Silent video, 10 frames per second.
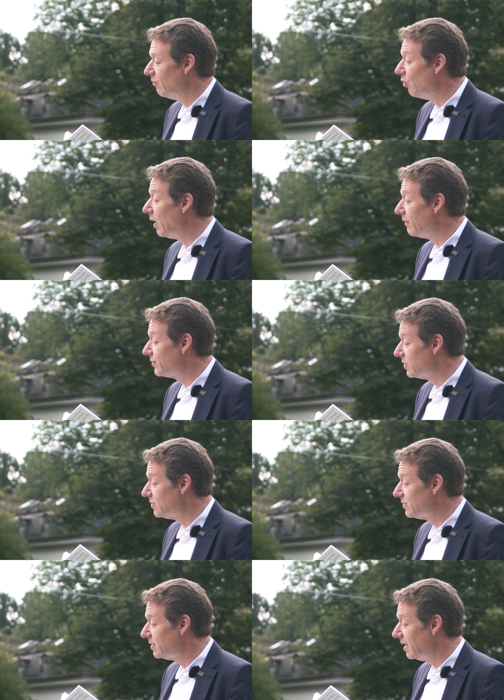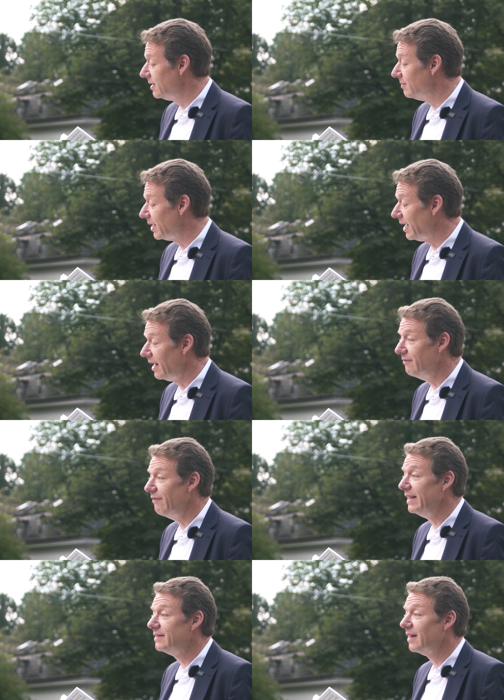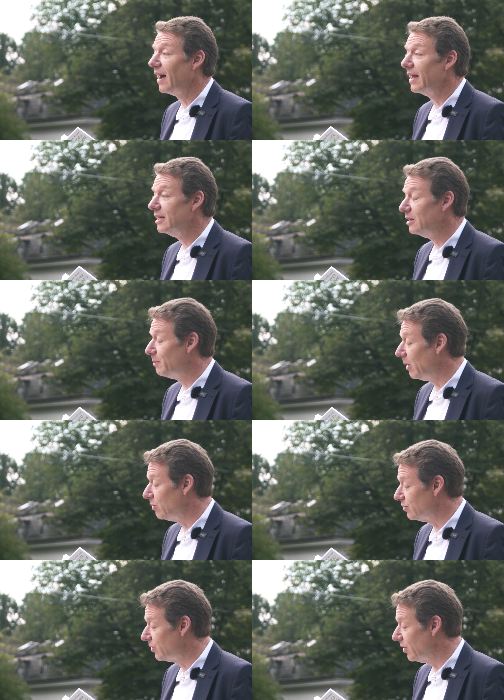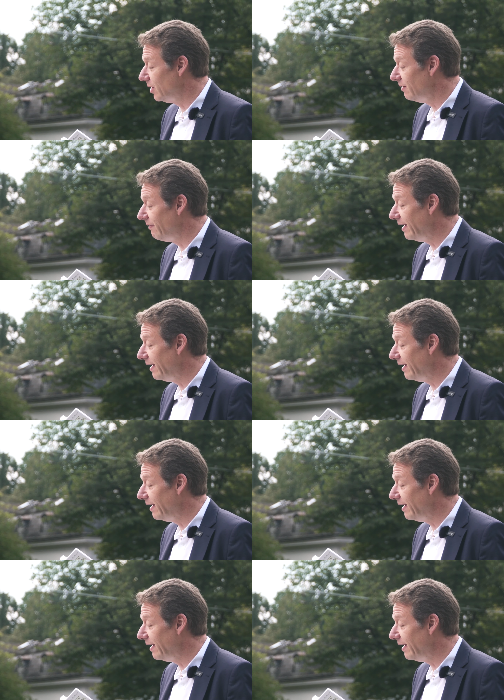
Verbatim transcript: Worauf sonst hätte man ein Weltreich bauen können,